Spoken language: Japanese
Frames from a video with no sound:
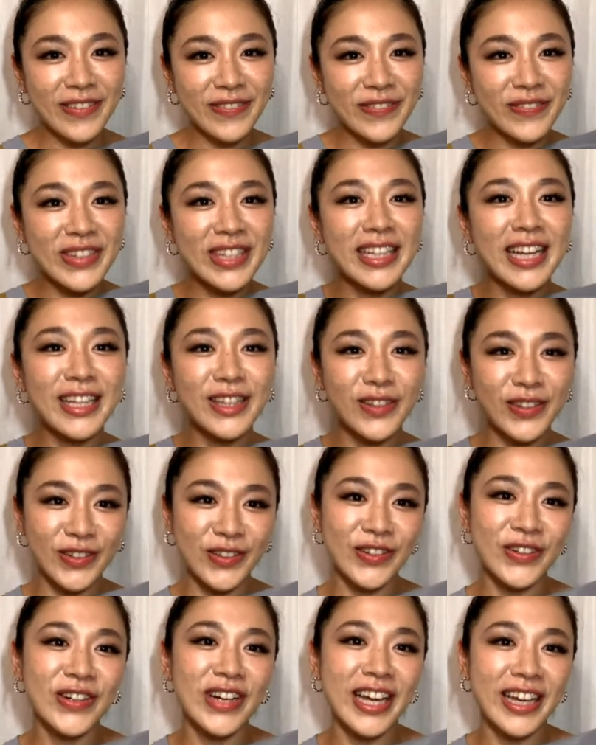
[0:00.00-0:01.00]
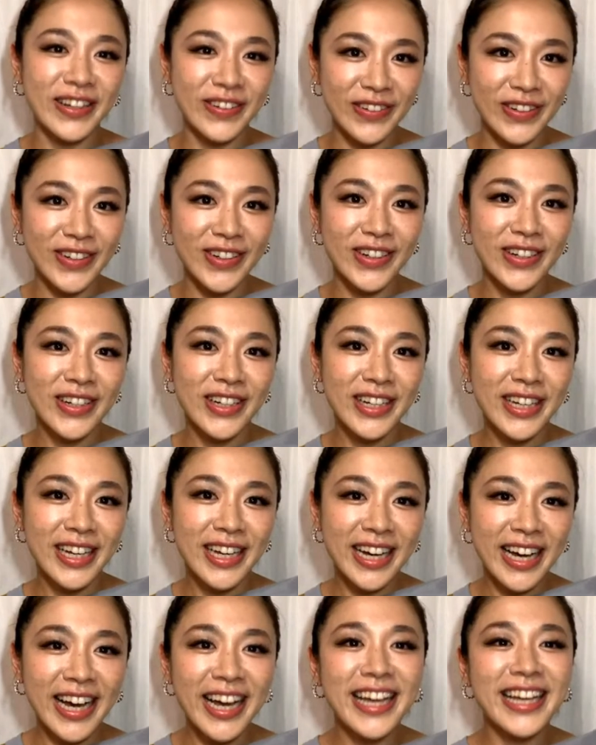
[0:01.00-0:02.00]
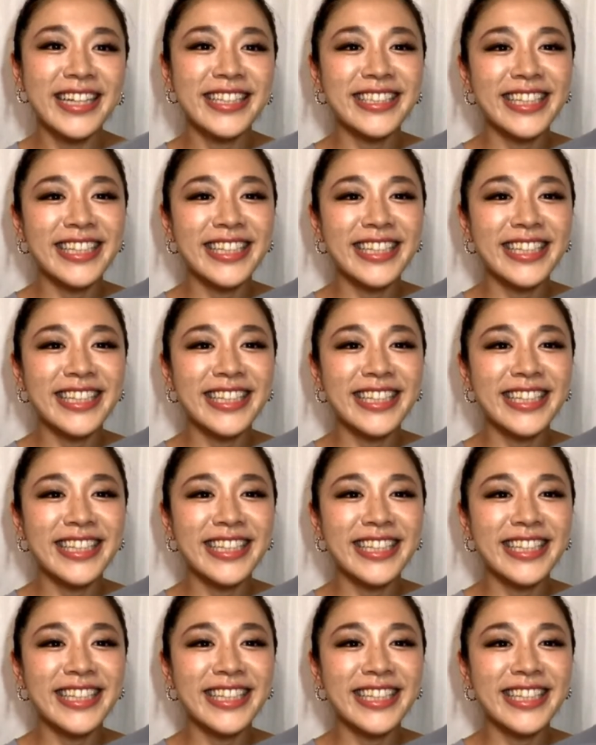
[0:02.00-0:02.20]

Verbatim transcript: みんなの応援を、はい、